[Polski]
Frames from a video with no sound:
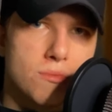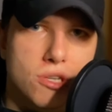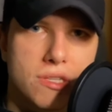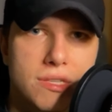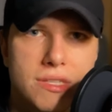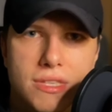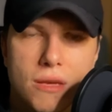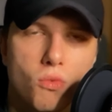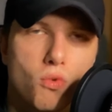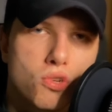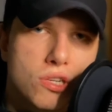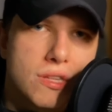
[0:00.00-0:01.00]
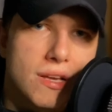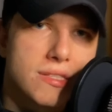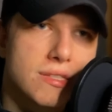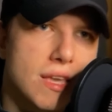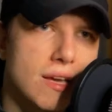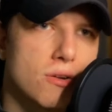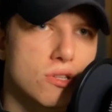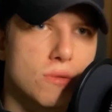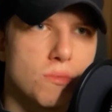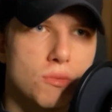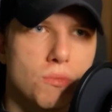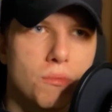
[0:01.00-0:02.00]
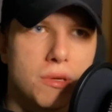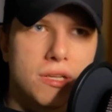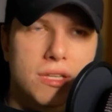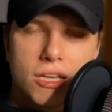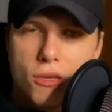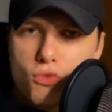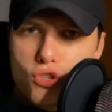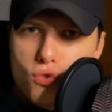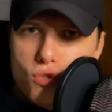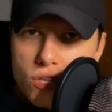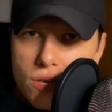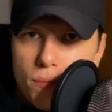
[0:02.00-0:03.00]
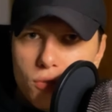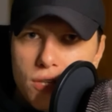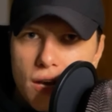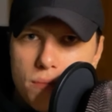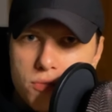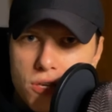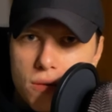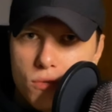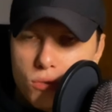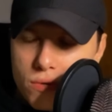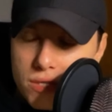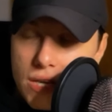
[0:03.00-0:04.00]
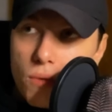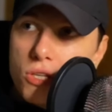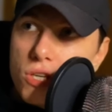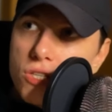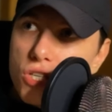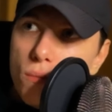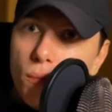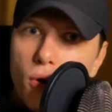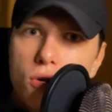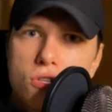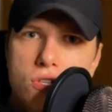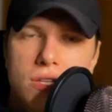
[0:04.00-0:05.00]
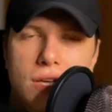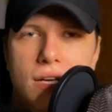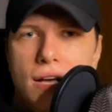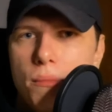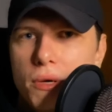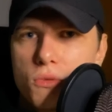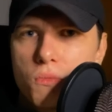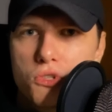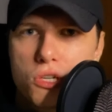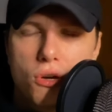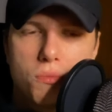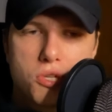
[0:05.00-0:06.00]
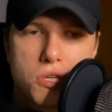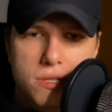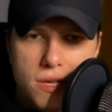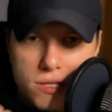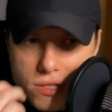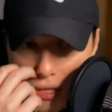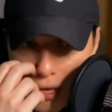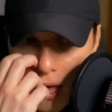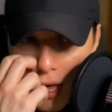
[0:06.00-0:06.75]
że system uczy nas tego, żebyśmy byli takim żuczkiem pod kapciem, który cały czas się boi, że ten kapeć może go przygnieść.